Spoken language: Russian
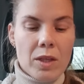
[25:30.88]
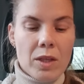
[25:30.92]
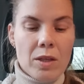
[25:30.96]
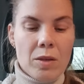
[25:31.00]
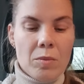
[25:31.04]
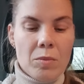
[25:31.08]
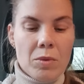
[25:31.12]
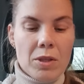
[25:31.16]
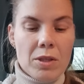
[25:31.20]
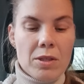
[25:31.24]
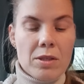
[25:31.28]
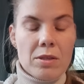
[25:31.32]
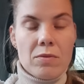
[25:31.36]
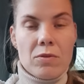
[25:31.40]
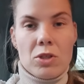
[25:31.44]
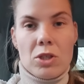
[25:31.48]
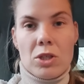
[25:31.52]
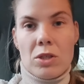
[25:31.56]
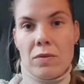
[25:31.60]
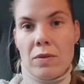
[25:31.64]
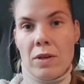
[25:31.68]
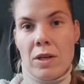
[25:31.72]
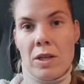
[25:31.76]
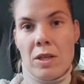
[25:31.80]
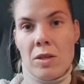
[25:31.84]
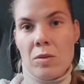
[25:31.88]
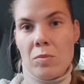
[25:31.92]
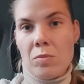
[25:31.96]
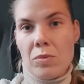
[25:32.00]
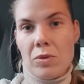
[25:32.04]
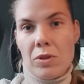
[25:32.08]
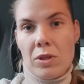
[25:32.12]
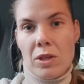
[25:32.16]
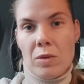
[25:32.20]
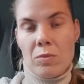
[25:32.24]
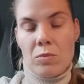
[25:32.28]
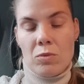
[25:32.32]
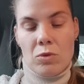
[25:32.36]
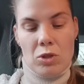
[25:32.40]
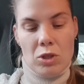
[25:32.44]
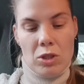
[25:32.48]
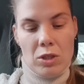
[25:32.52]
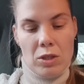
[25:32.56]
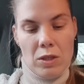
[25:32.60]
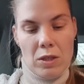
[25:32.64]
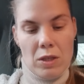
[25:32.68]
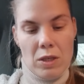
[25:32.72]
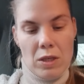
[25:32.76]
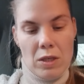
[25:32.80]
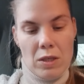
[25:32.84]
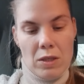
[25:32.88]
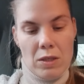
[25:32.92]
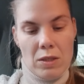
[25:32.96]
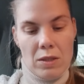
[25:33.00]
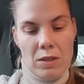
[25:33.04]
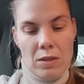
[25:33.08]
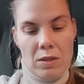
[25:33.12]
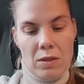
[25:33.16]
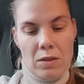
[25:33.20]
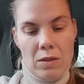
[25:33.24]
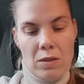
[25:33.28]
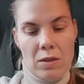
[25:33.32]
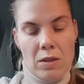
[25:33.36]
именно с вышиванием, потому что есть